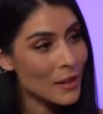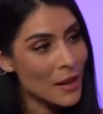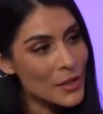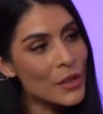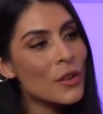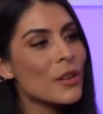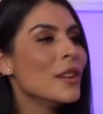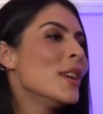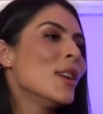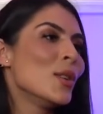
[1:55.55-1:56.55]
esta
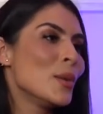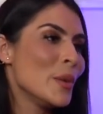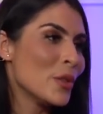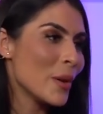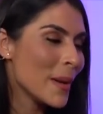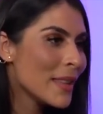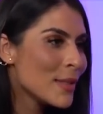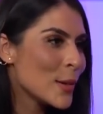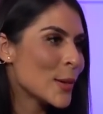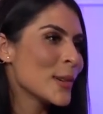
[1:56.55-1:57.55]
relación, me invito a
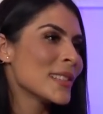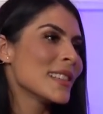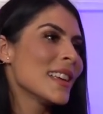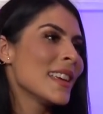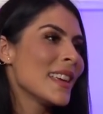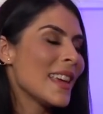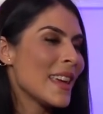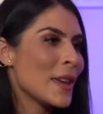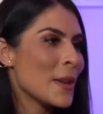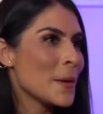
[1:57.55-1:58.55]
eventos,
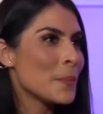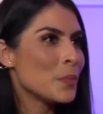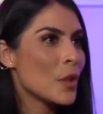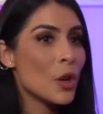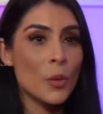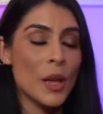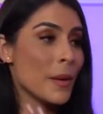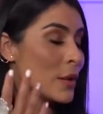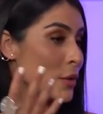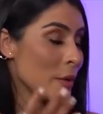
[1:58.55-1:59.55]
em, lo voy
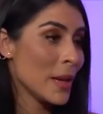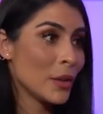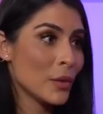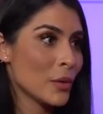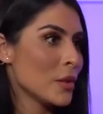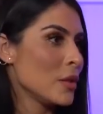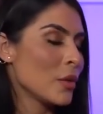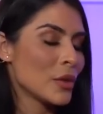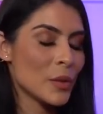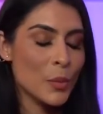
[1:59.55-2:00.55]
a ver a sus eventos,
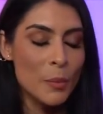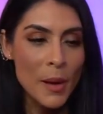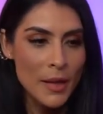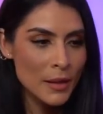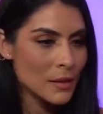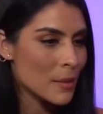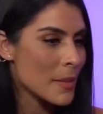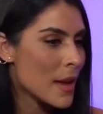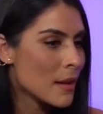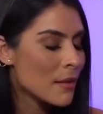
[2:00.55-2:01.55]
hizo cosas muy padres
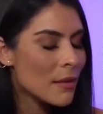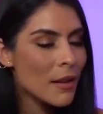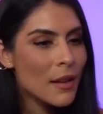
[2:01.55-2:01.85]
también.